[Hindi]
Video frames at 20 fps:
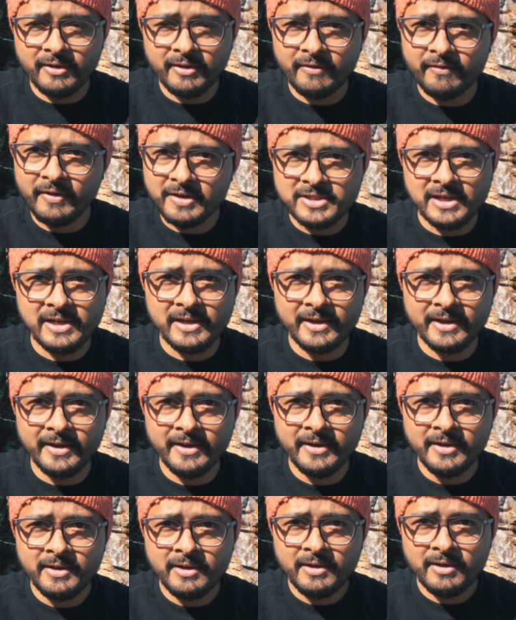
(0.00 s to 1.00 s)
फिर चलेंगे
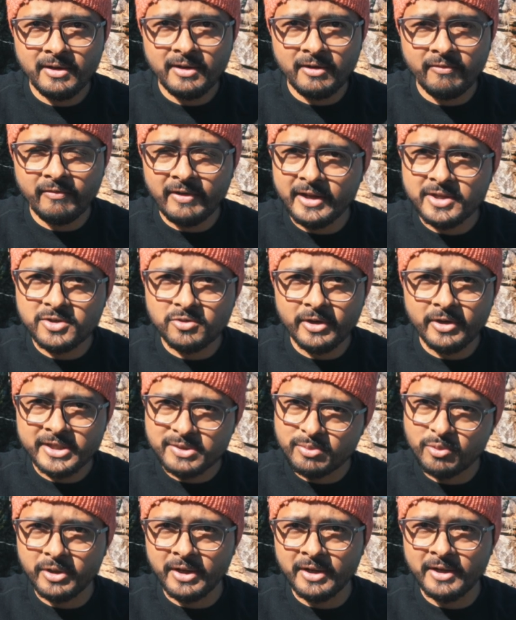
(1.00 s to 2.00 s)
विलेज को
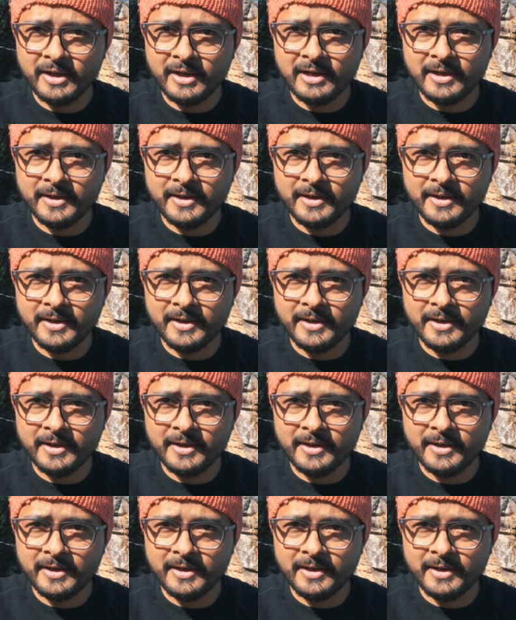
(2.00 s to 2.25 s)
एक्सप्लोर करने के